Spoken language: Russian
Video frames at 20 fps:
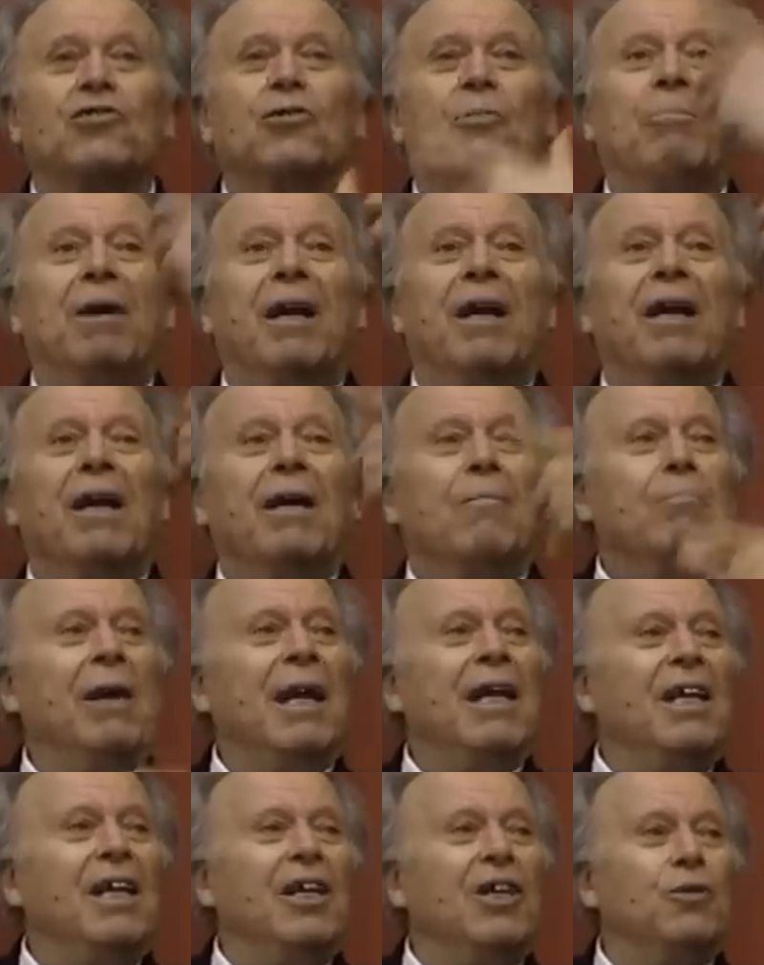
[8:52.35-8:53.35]
чтобы мы
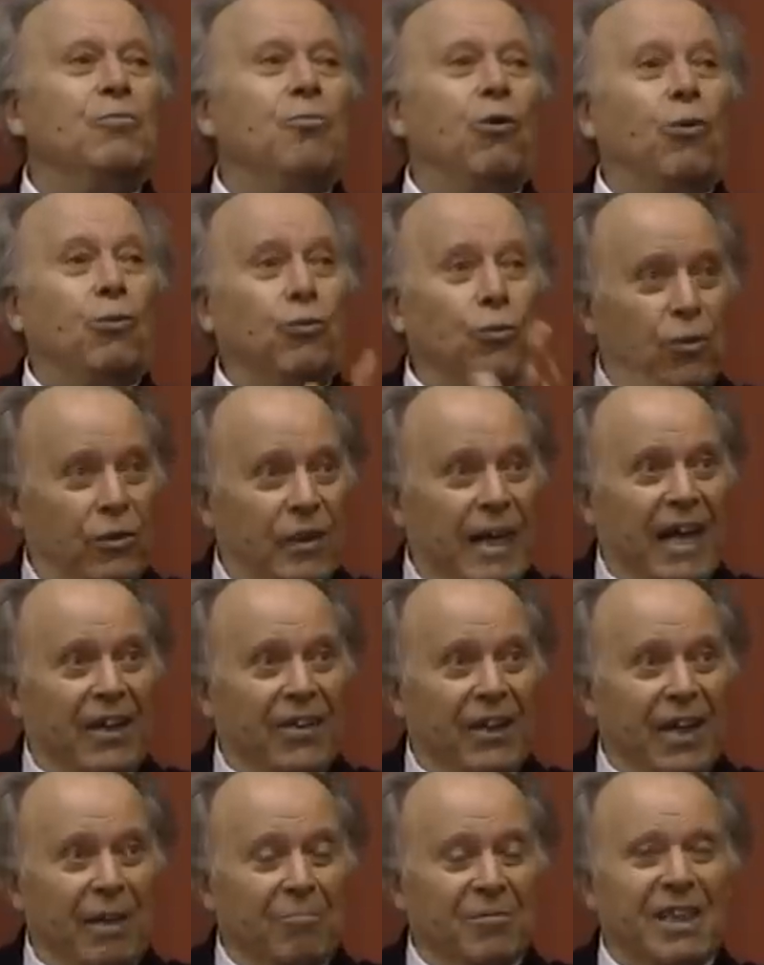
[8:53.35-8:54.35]
молились Богу, но дал
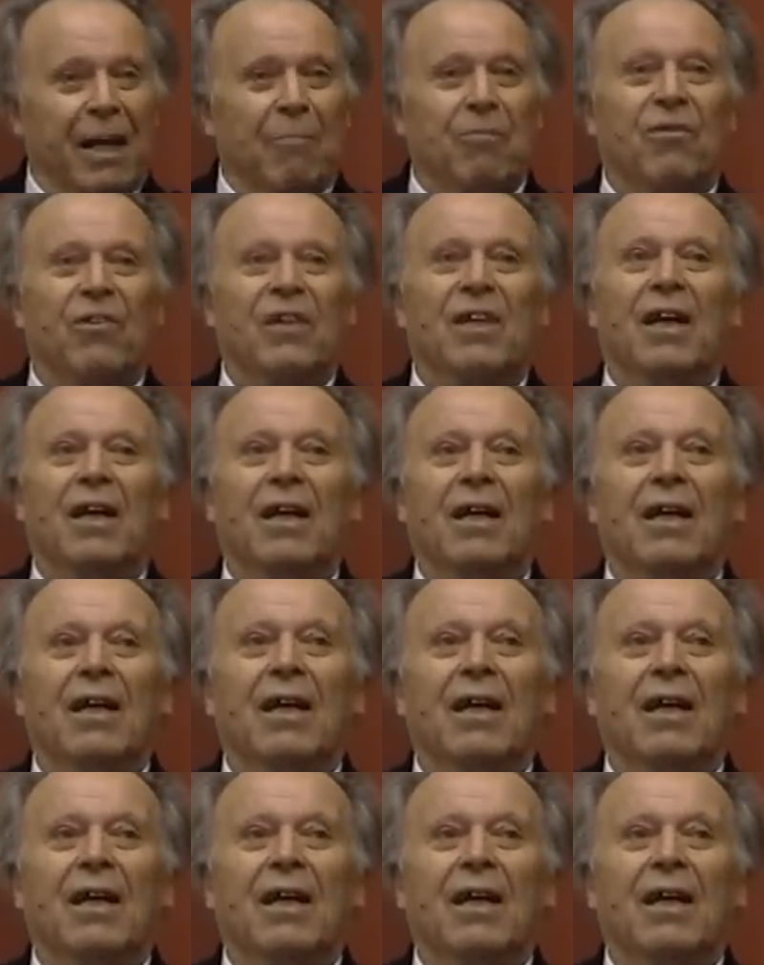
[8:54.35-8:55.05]
Он нам заповеди.